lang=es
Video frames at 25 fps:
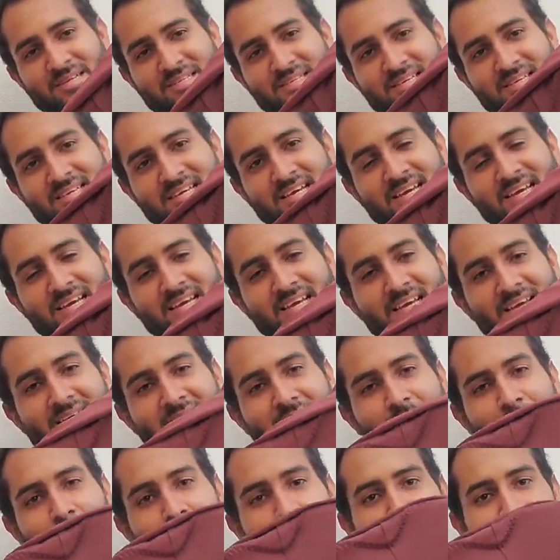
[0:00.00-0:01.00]
Así que
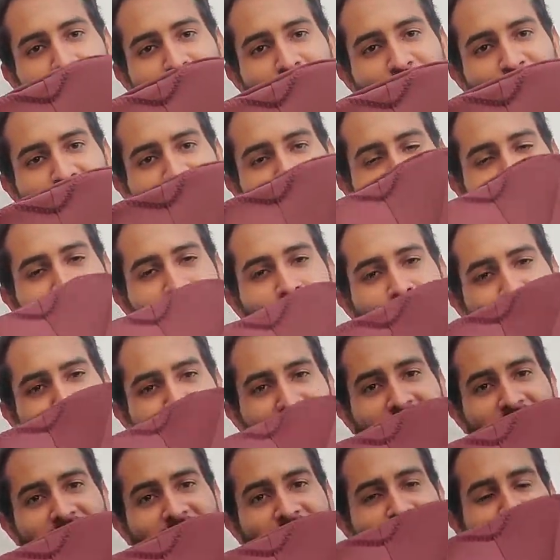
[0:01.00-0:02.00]
vamos a
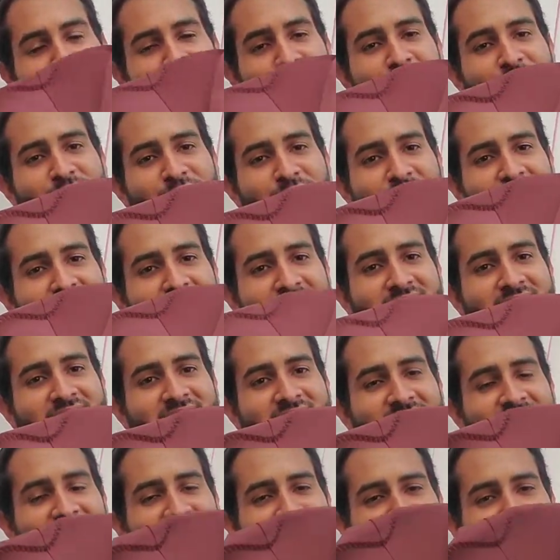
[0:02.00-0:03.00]
ponernoslo
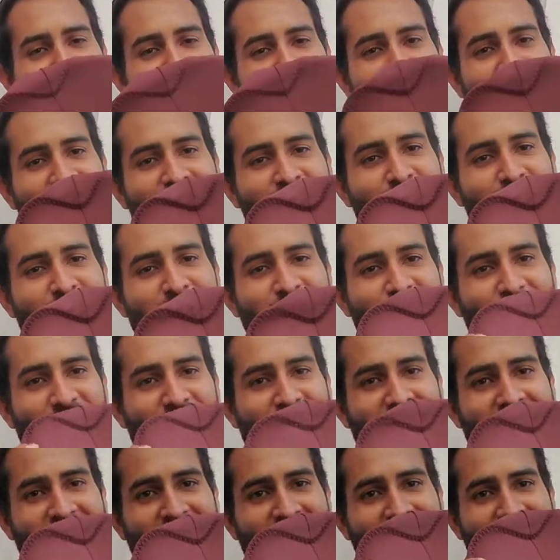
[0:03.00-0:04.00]
y ahorita les
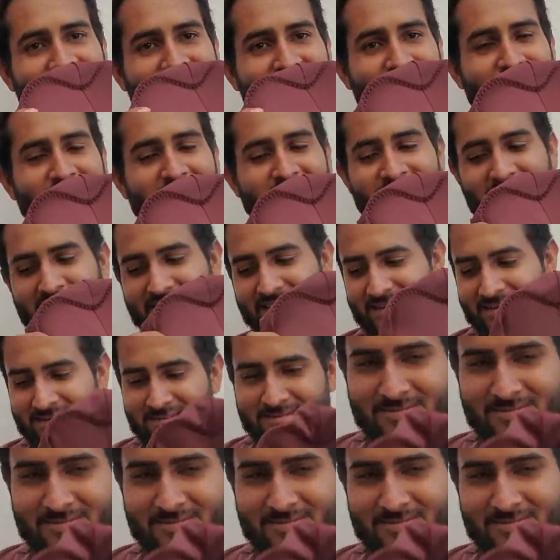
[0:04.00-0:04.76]
muestro qué tal se ve.